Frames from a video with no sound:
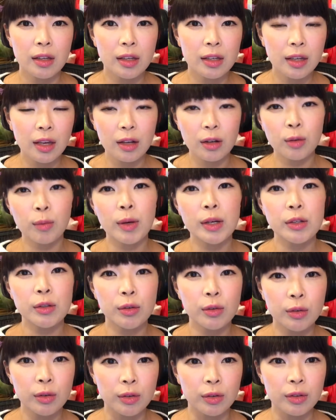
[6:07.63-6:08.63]
行ける場
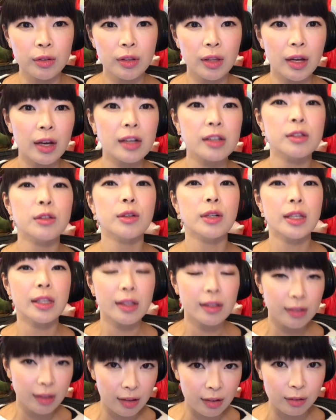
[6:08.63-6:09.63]
所を探しとき
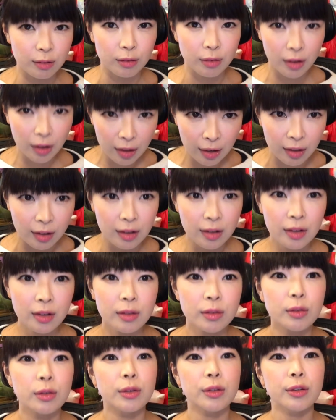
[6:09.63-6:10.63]
なさいとか
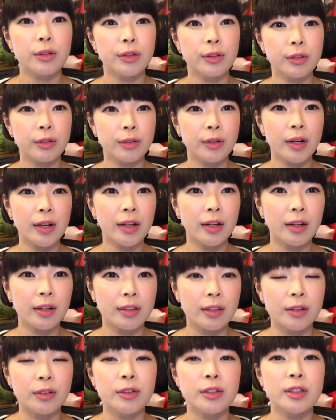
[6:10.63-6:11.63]
そういう言われ
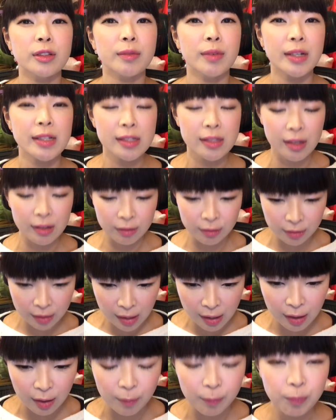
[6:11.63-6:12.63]
方をしましたの
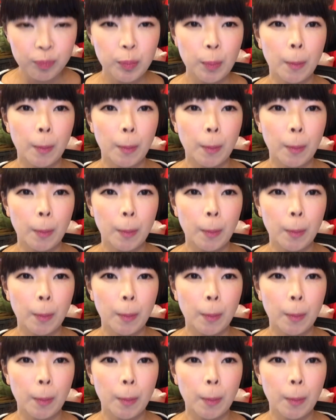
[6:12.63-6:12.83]
で